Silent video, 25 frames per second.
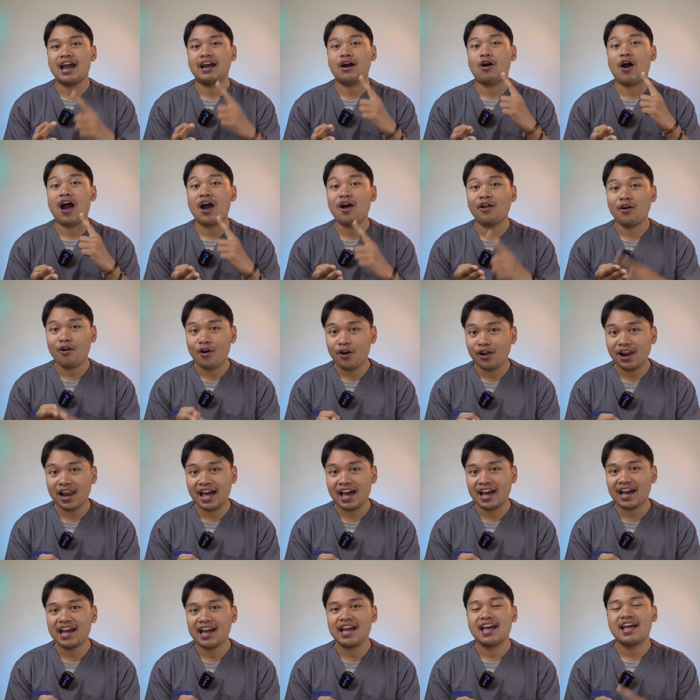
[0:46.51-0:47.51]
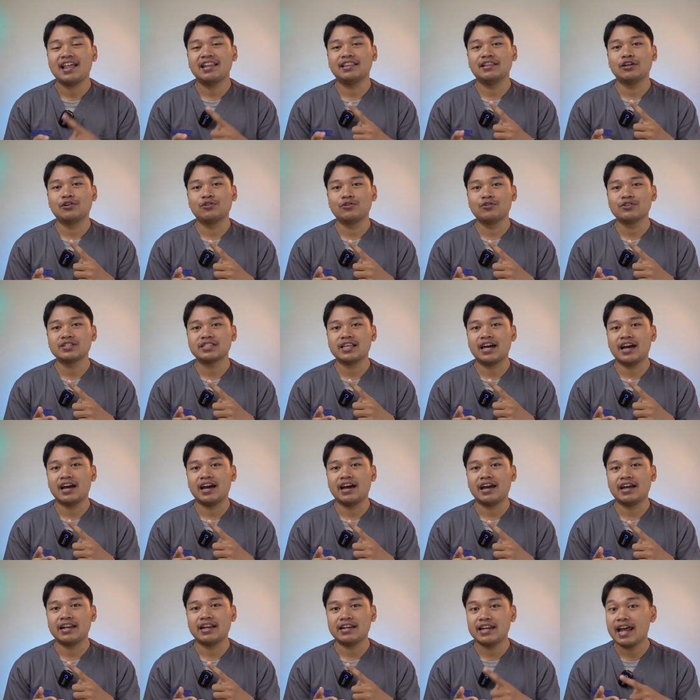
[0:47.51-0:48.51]
kol kolak, terus
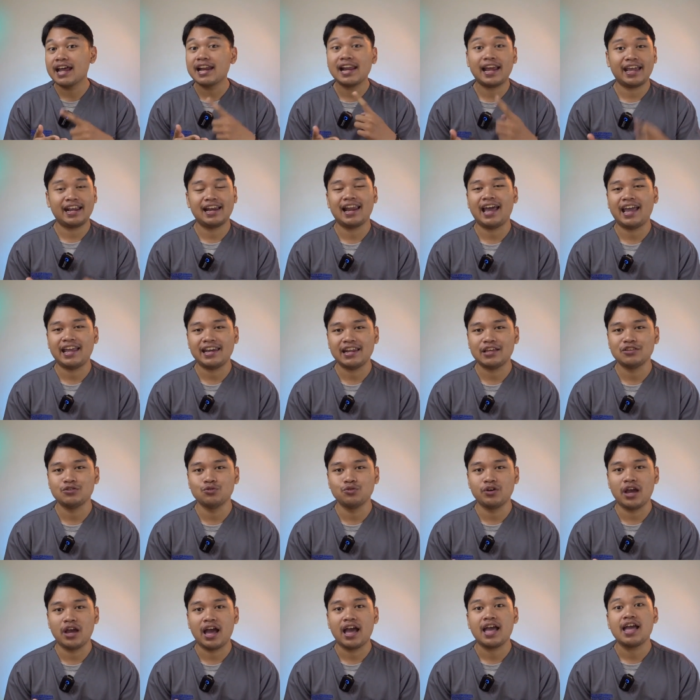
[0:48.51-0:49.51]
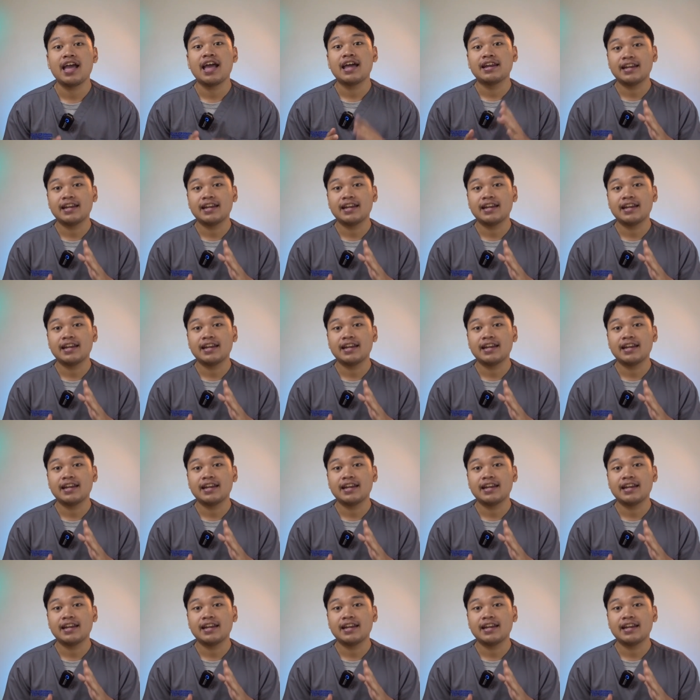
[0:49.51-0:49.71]
uh, dan lain-lainnya juga.